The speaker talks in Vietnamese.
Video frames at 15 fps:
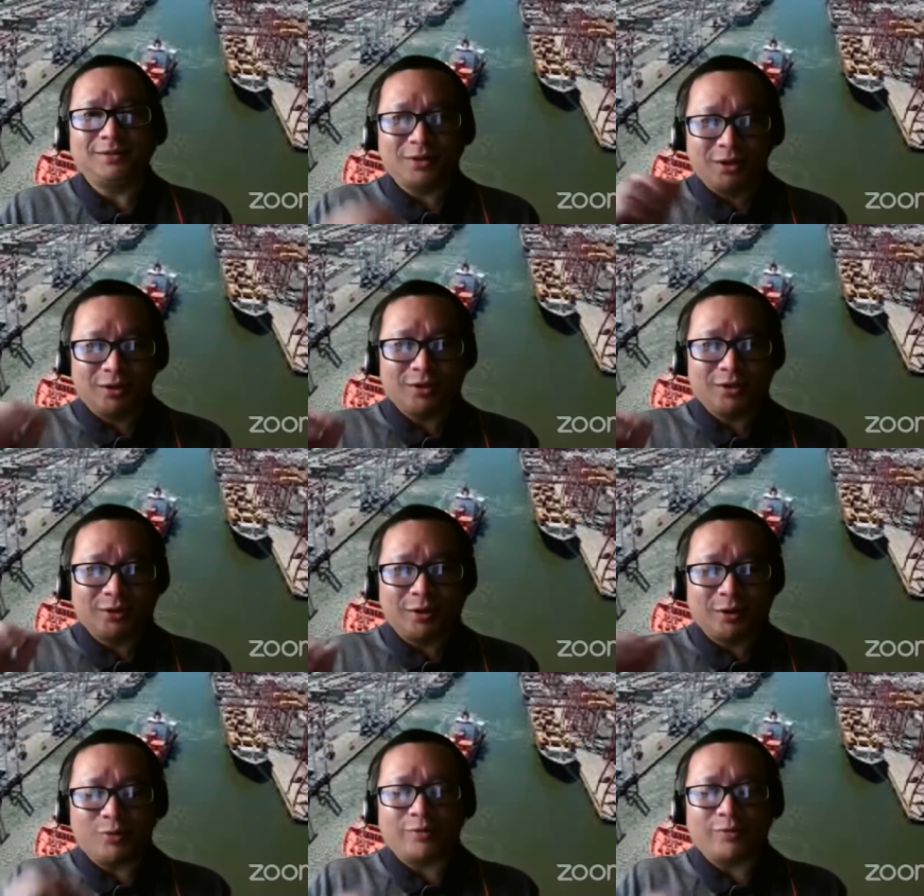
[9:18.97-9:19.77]
từ nó
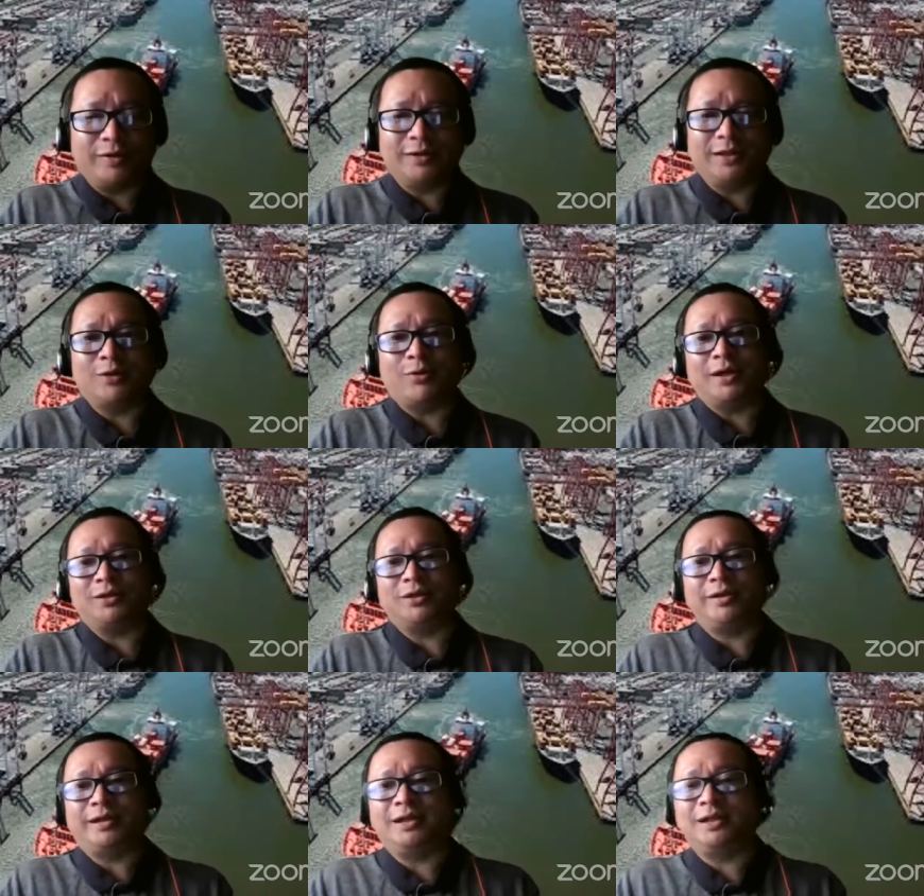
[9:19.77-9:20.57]
tùy thuộc vào giai đoạn
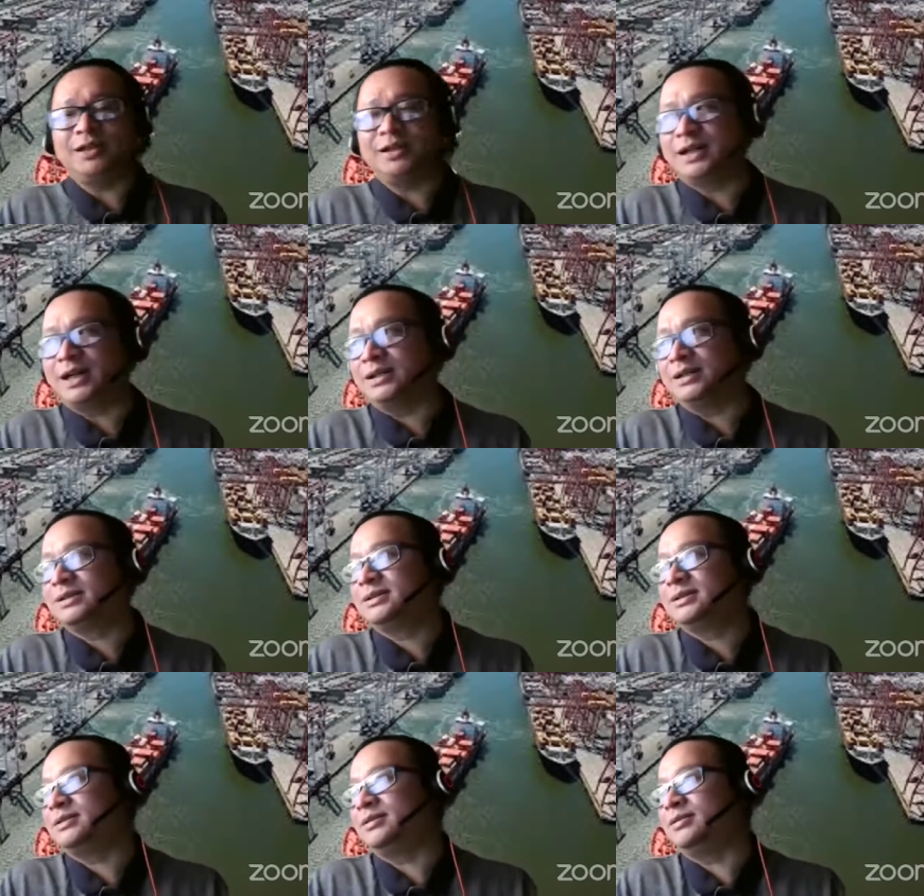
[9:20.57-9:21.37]
tùy cái ngữ cảnh
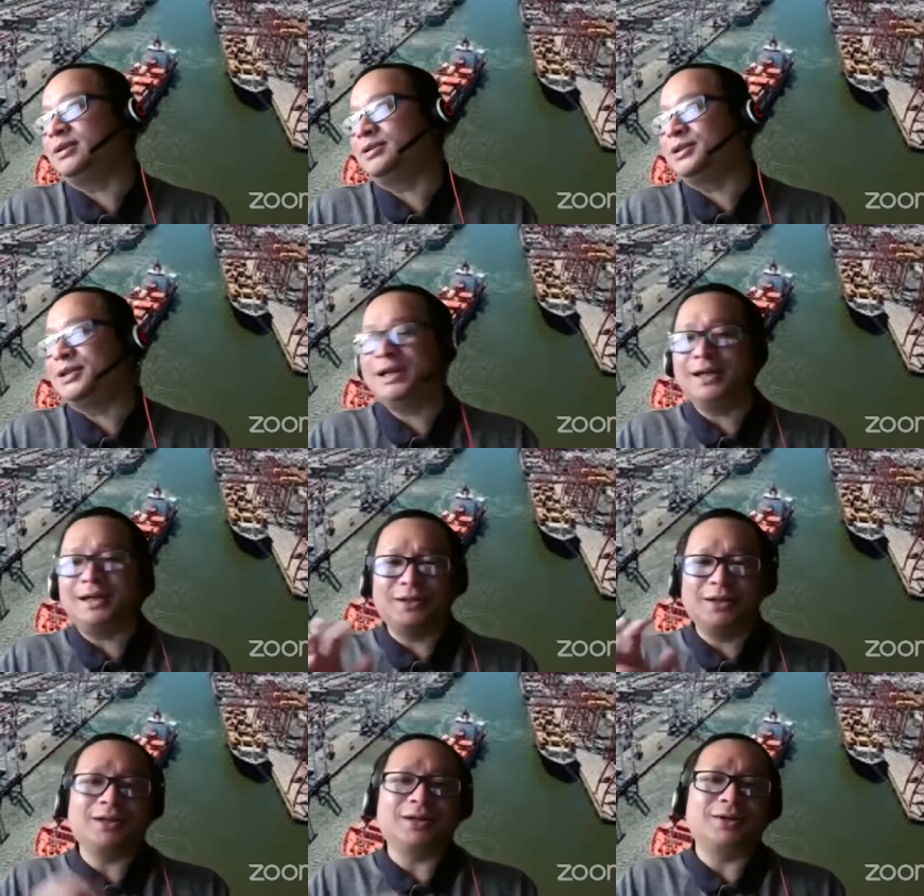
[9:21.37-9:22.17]
cho nên
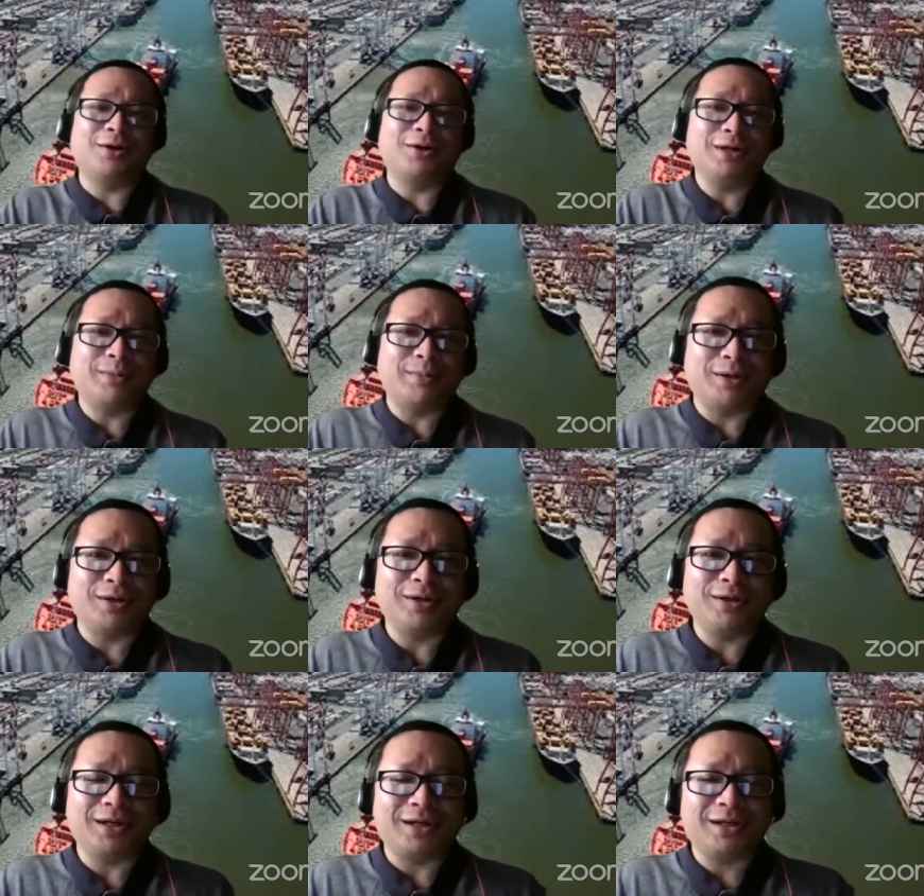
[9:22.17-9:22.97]
là rất là khó để mà
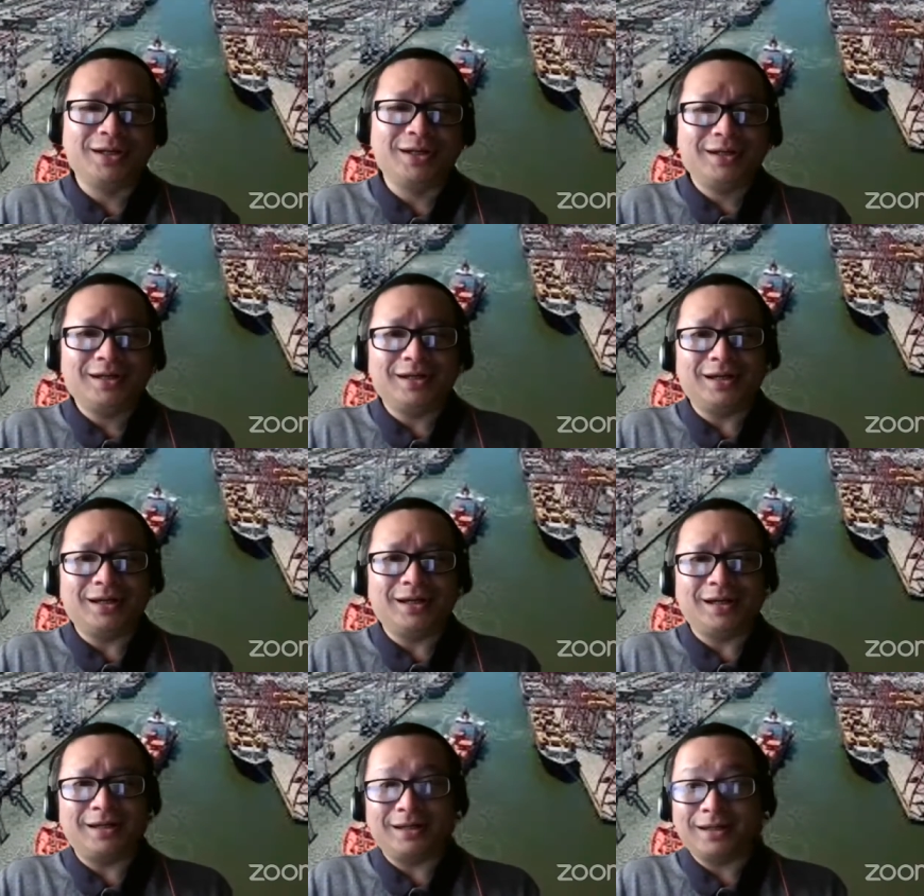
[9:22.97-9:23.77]
nói là
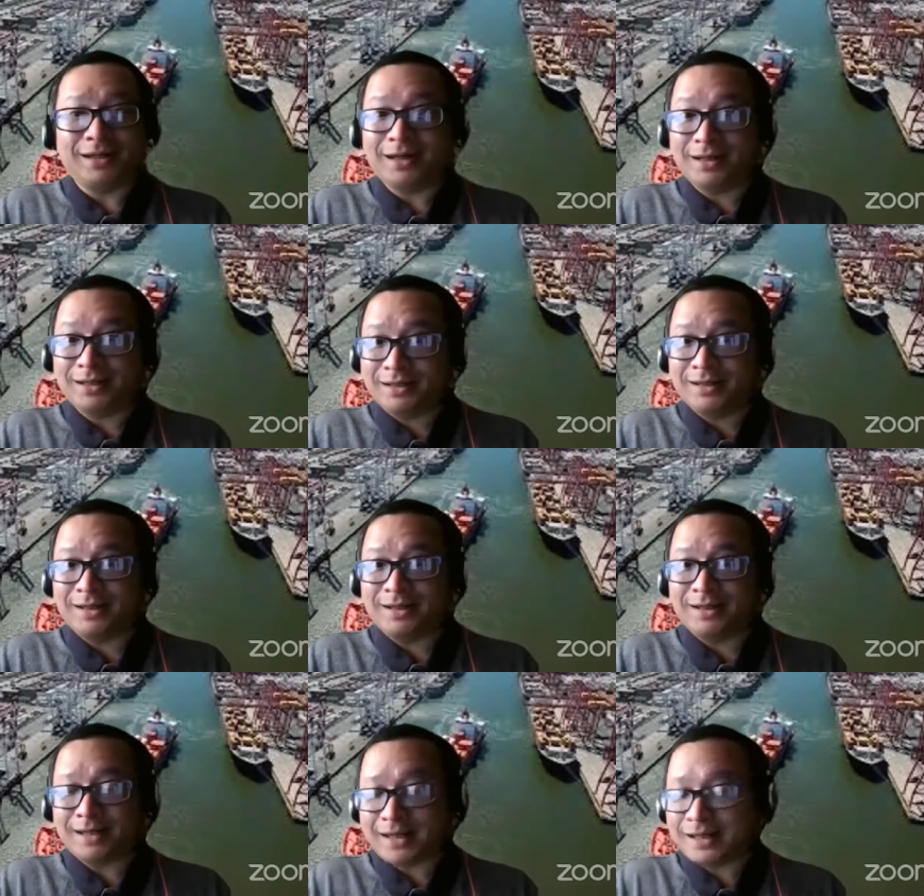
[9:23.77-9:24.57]
là là là
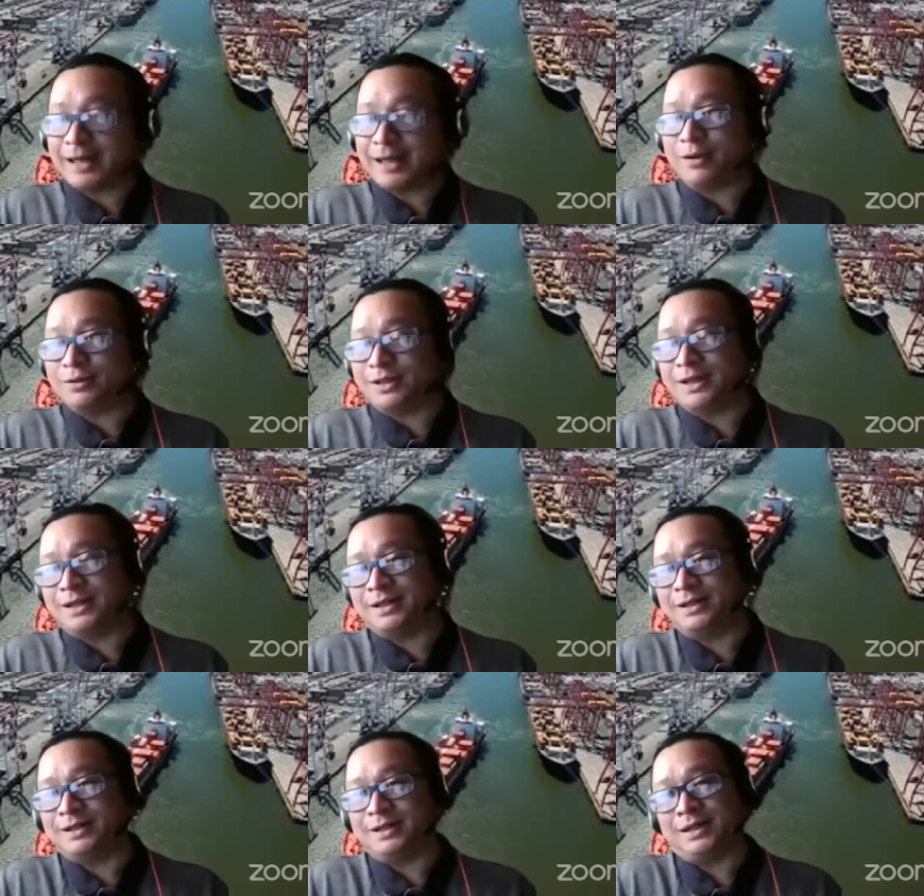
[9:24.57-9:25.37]
cái nào sẽ
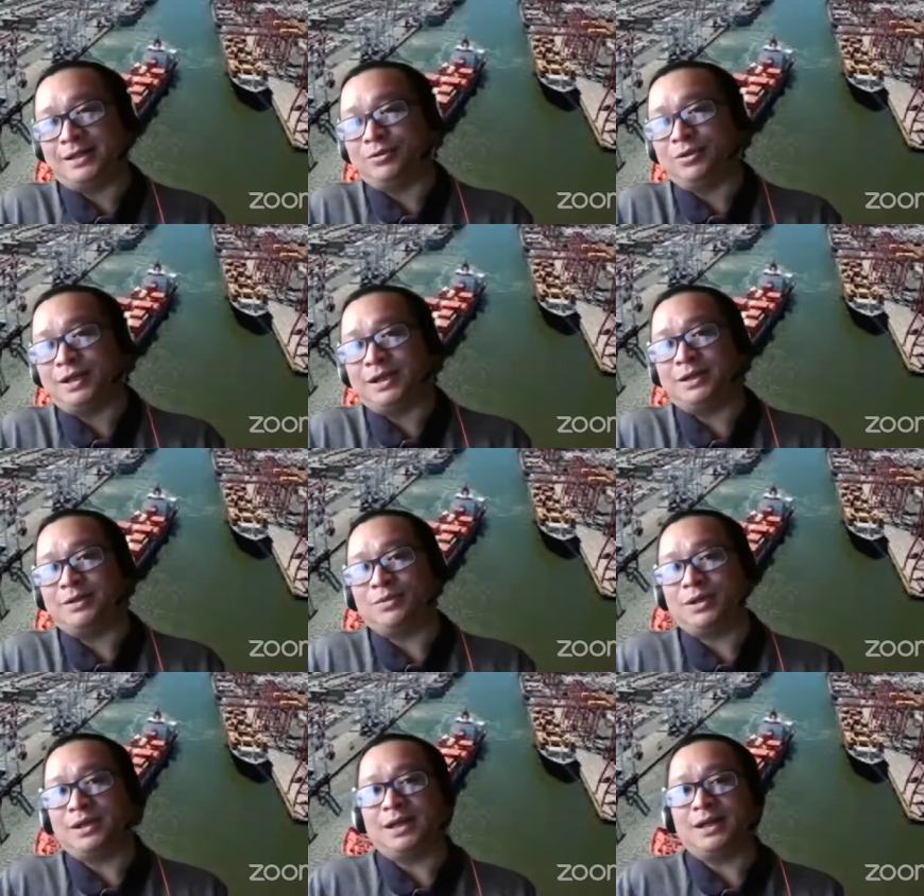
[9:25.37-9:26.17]
là là ưu tiên trong
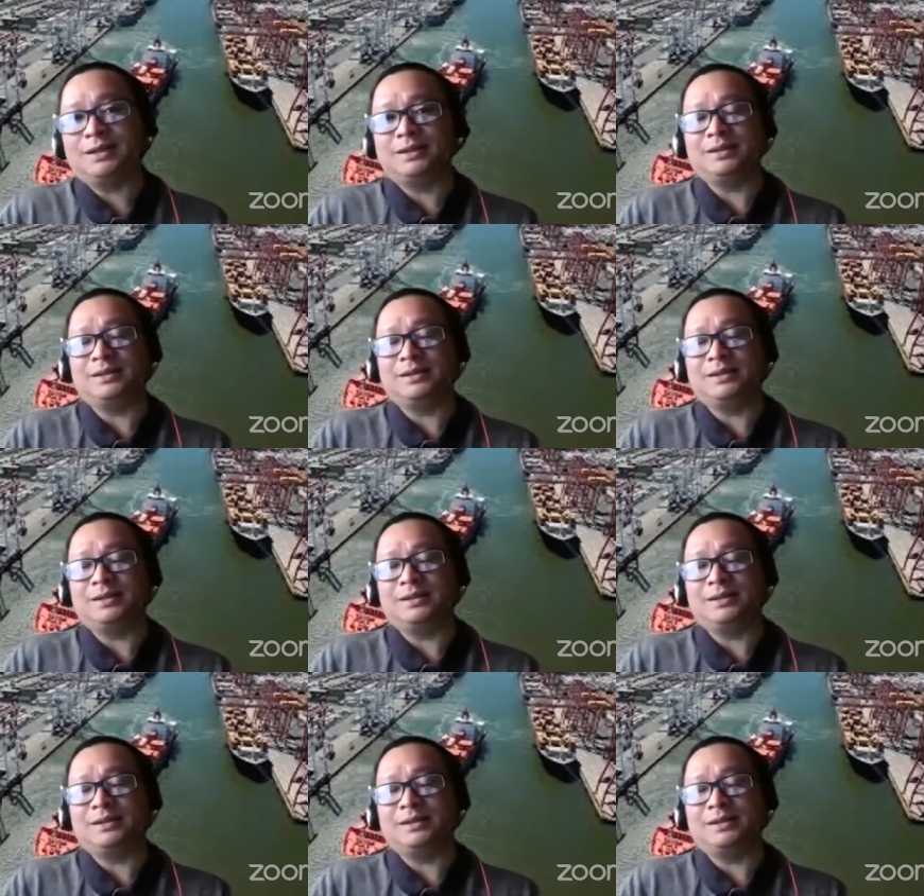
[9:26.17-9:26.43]
tương lai